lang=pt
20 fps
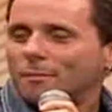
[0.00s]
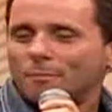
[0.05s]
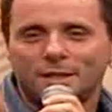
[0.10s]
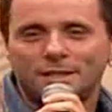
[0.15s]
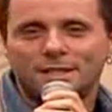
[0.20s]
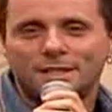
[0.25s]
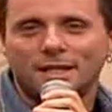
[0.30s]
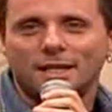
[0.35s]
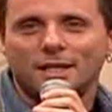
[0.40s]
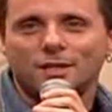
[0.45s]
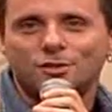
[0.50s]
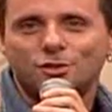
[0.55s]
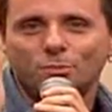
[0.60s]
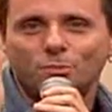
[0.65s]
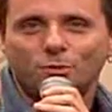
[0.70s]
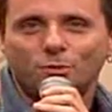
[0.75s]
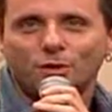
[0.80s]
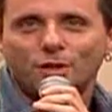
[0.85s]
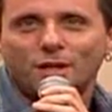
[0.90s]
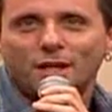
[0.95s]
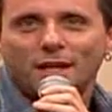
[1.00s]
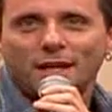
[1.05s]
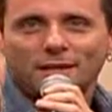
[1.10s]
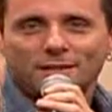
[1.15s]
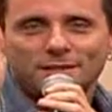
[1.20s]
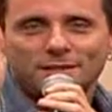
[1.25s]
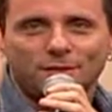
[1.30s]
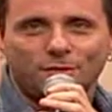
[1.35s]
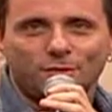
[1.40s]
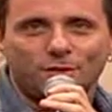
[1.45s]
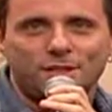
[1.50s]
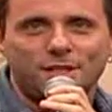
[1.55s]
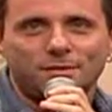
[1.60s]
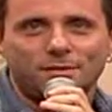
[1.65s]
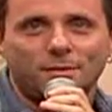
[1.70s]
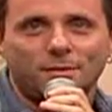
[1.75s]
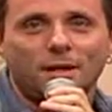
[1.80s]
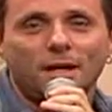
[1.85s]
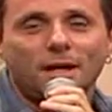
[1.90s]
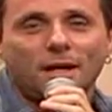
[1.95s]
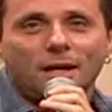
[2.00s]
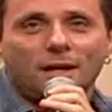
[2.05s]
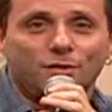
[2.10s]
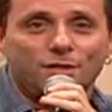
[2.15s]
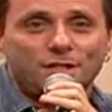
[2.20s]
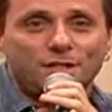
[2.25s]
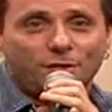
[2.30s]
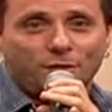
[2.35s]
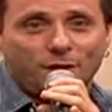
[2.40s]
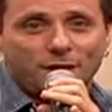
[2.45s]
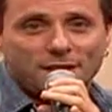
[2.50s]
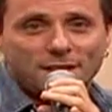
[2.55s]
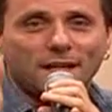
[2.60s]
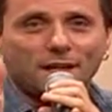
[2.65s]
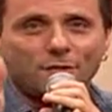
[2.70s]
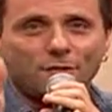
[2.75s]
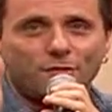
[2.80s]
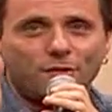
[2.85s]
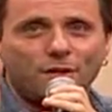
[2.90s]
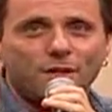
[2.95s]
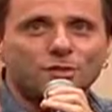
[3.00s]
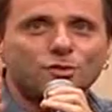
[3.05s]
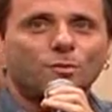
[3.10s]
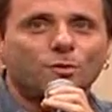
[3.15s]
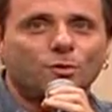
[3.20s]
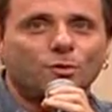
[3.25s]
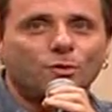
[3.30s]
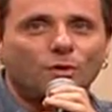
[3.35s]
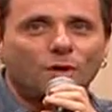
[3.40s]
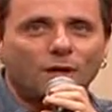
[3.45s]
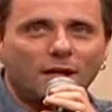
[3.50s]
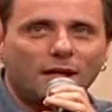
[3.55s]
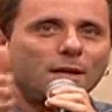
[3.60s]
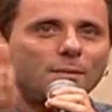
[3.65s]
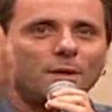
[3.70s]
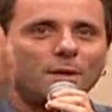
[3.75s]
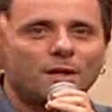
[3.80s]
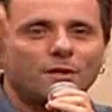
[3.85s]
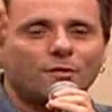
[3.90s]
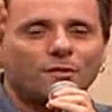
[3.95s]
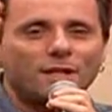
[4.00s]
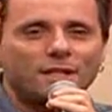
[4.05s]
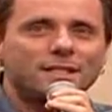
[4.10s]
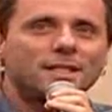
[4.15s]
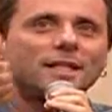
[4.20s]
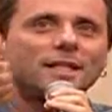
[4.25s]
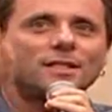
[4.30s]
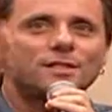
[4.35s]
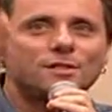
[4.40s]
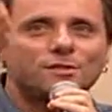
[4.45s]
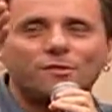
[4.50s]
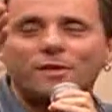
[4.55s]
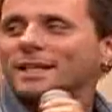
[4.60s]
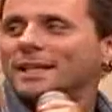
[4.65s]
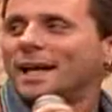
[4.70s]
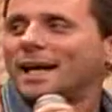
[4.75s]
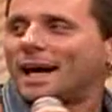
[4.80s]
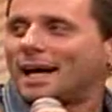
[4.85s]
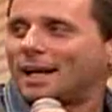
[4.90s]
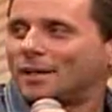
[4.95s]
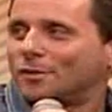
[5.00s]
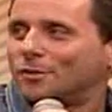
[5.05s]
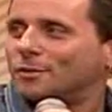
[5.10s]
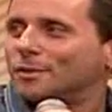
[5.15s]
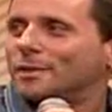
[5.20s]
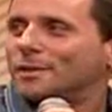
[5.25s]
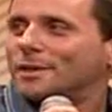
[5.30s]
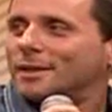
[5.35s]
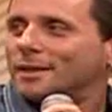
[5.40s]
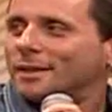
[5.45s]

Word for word: Parecia que eu tinha um porquê, assim, você, você vai escrever sobre um crime que vai ser desvendado